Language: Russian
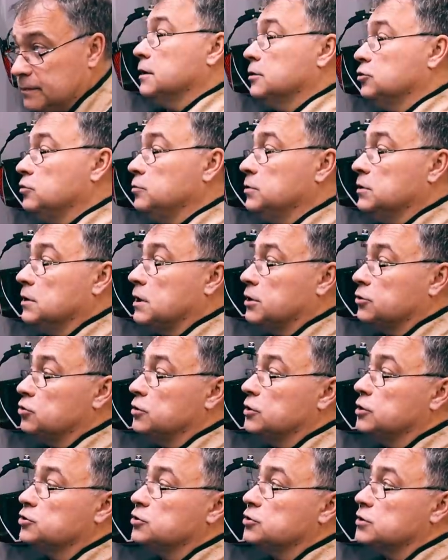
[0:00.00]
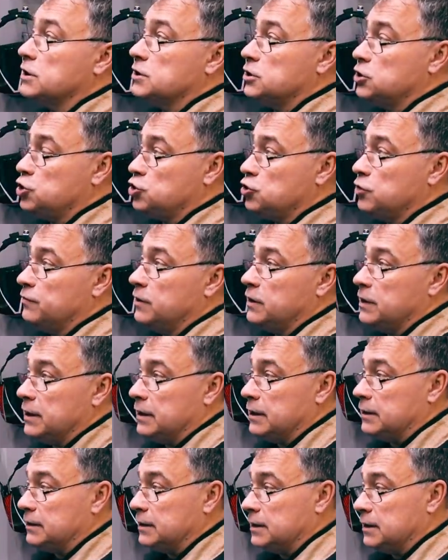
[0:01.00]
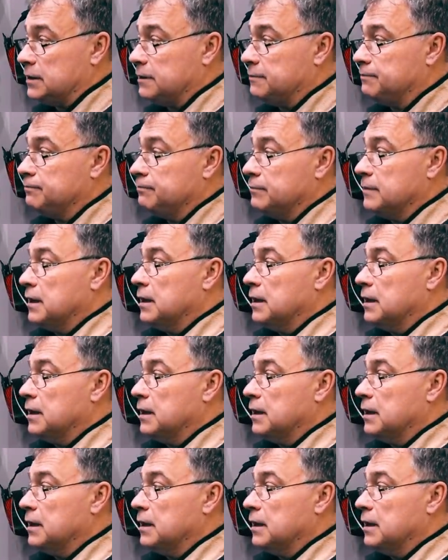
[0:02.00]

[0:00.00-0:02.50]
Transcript: который, кстати, еще и влияет на